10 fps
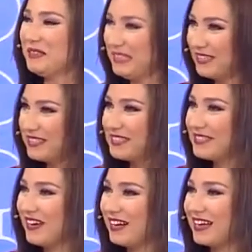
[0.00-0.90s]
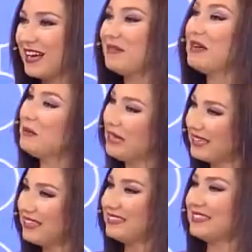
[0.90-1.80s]
Niyetiniz var galiba. Hemen
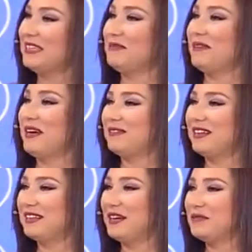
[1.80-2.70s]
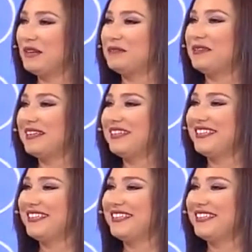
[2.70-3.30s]
gelir talepler vallahi Ömer Bey.